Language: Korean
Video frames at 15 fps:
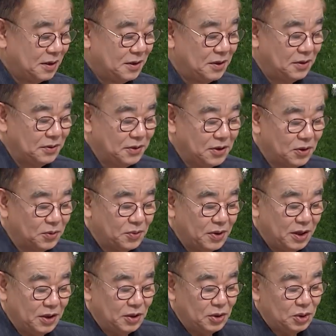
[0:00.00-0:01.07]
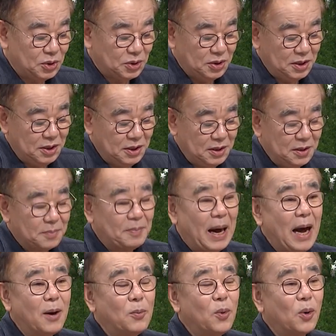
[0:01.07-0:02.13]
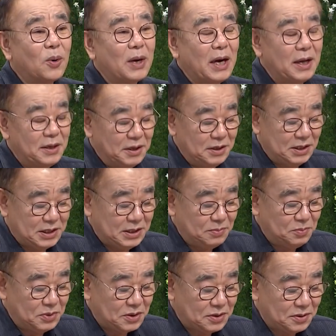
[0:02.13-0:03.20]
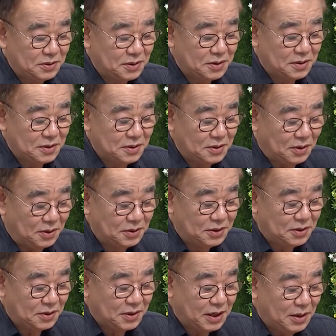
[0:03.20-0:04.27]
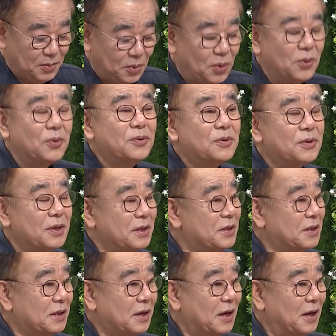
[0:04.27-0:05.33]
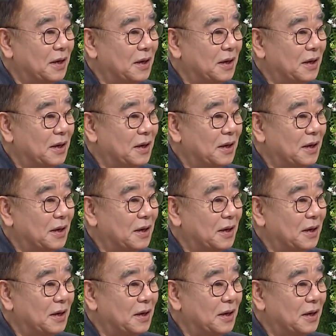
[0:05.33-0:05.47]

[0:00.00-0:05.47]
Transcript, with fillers: 그런 경우에 방목하는 짐승들을 어떻게 모을 수 있을까?